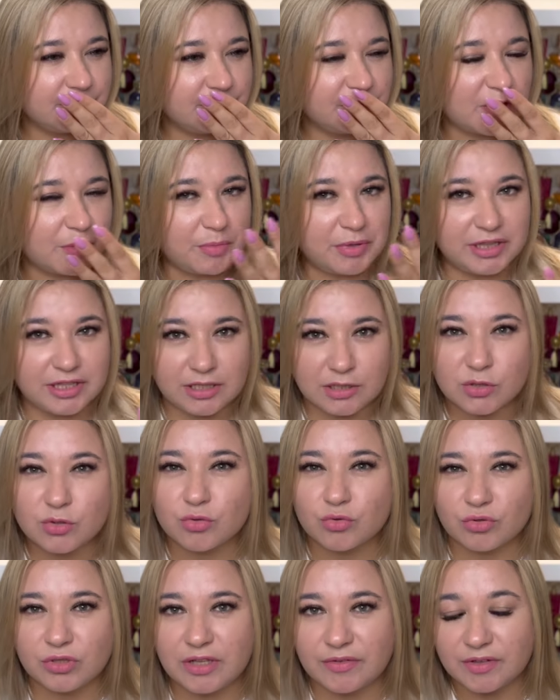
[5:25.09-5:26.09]
Опять-таки
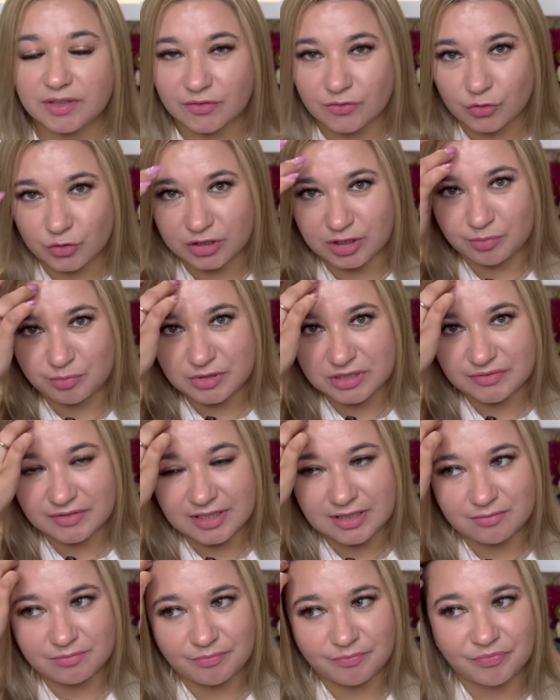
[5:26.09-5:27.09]
сужу, наверное, все-таки по
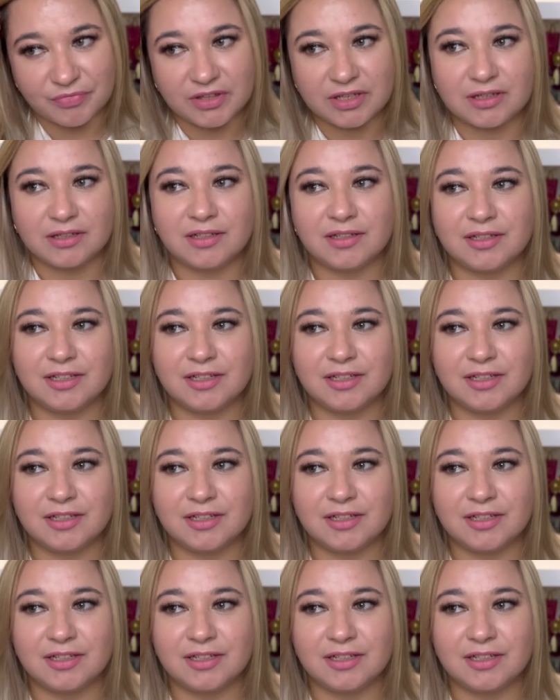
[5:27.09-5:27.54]
своим э,